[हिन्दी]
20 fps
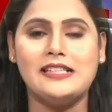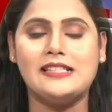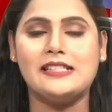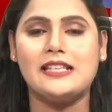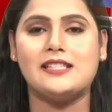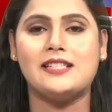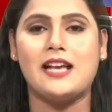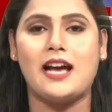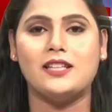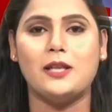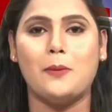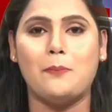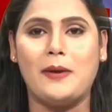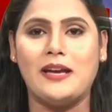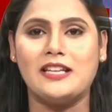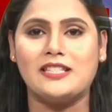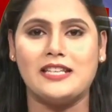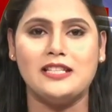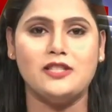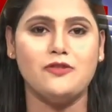30 से ज्यादा
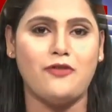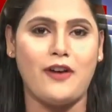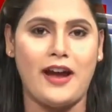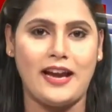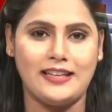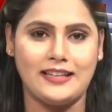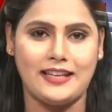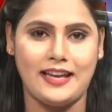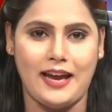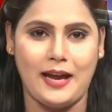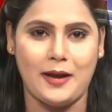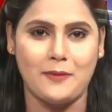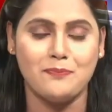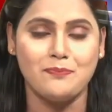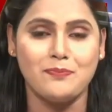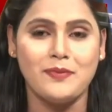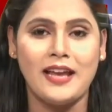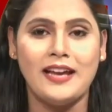पेटेंट फाइल किए हैं